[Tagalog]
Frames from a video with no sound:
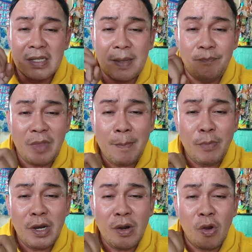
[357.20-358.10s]

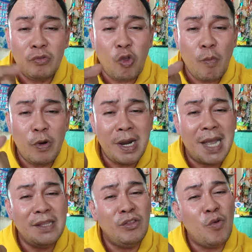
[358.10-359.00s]
September, October,
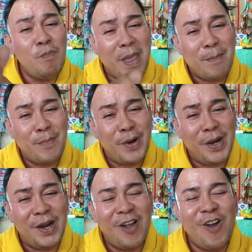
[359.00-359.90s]
at
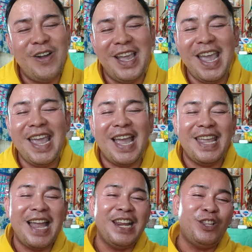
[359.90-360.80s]
November. Okay,
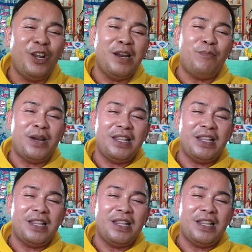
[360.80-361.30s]
ayan. Ituloy na po